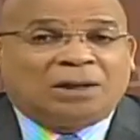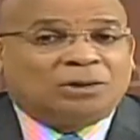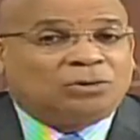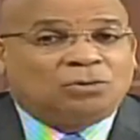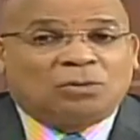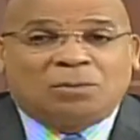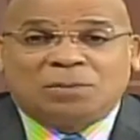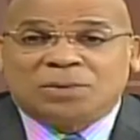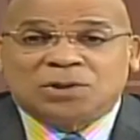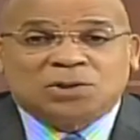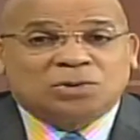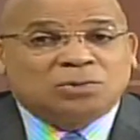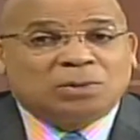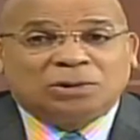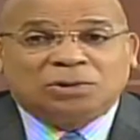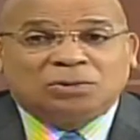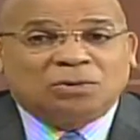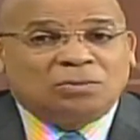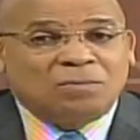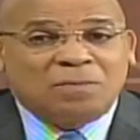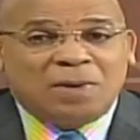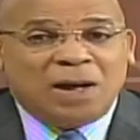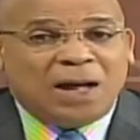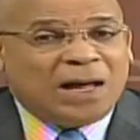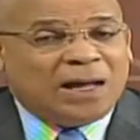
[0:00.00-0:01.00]
comenzó a
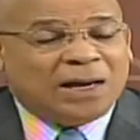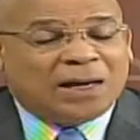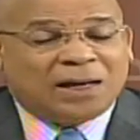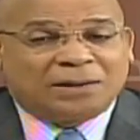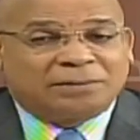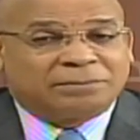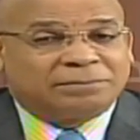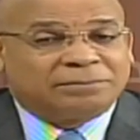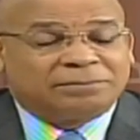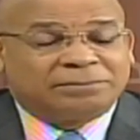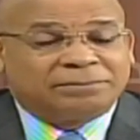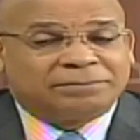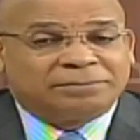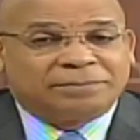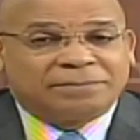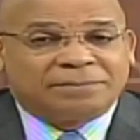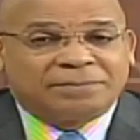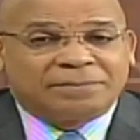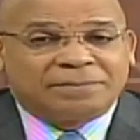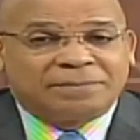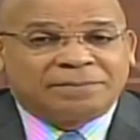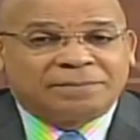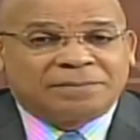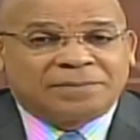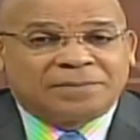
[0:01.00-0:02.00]
tumbar.
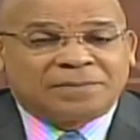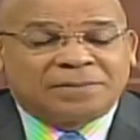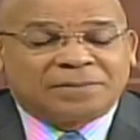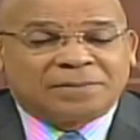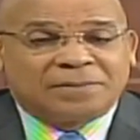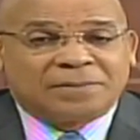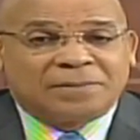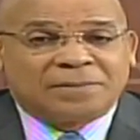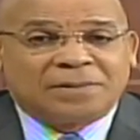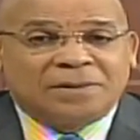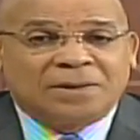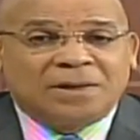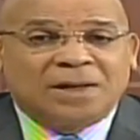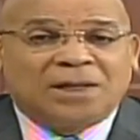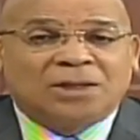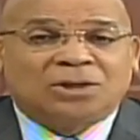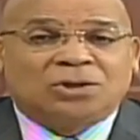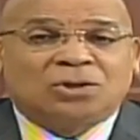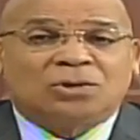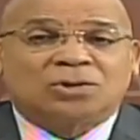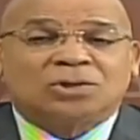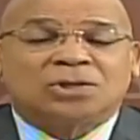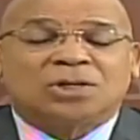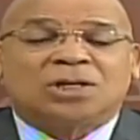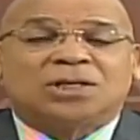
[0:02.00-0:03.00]
Y
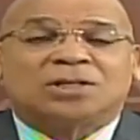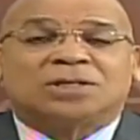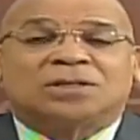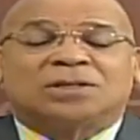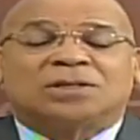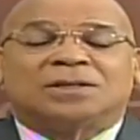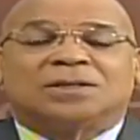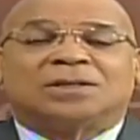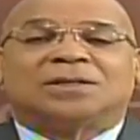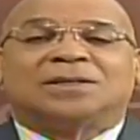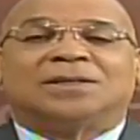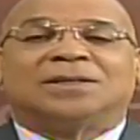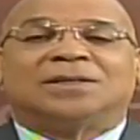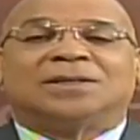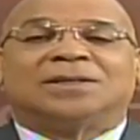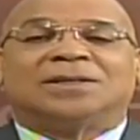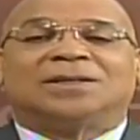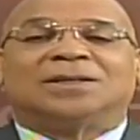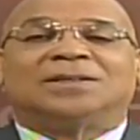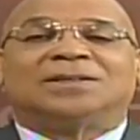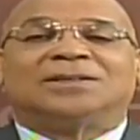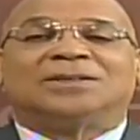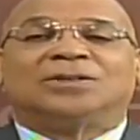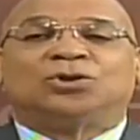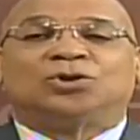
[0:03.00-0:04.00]
entonces,
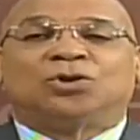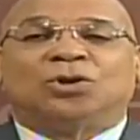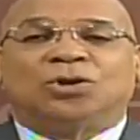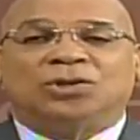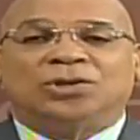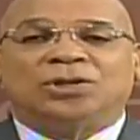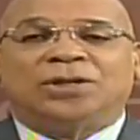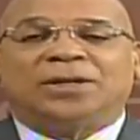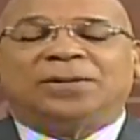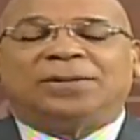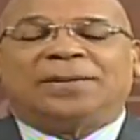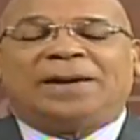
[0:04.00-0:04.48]
¿dónde